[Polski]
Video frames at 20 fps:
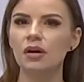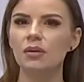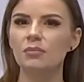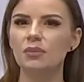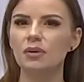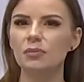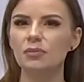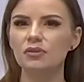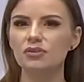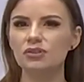
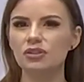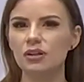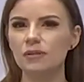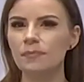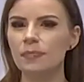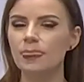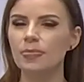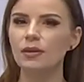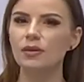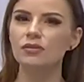mimo że
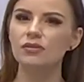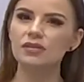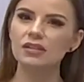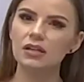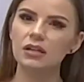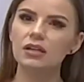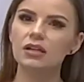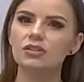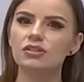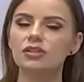no to
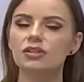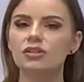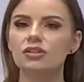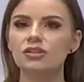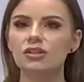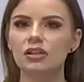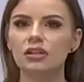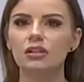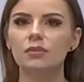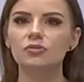zależy,
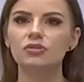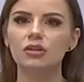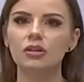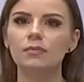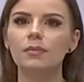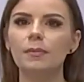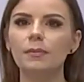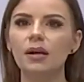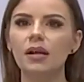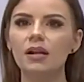jeżeli na przykład
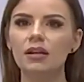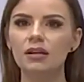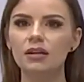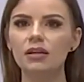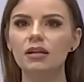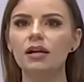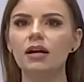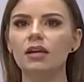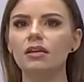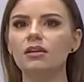mam
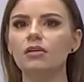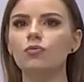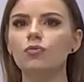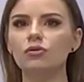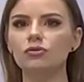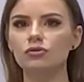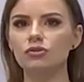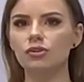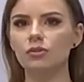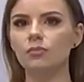alergika, nie
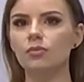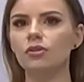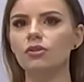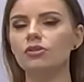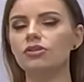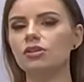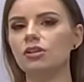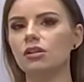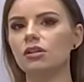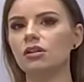łączę, bo
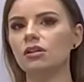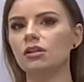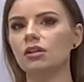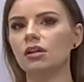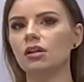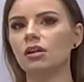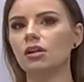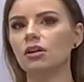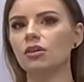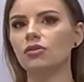jeżeli
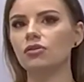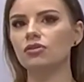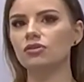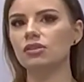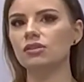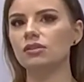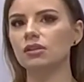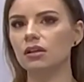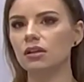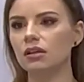ktoś
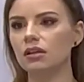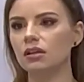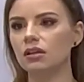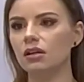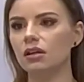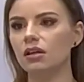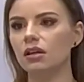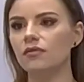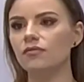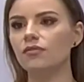jest
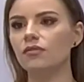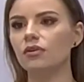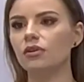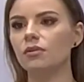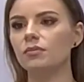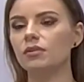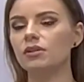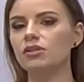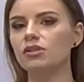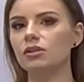alergikiem, wolę
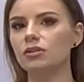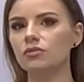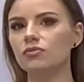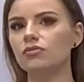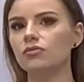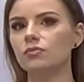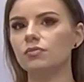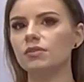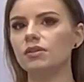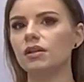mieć jedną
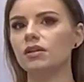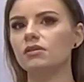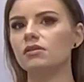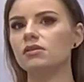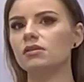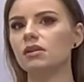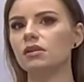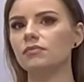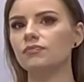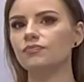
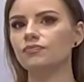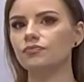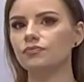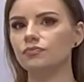substancję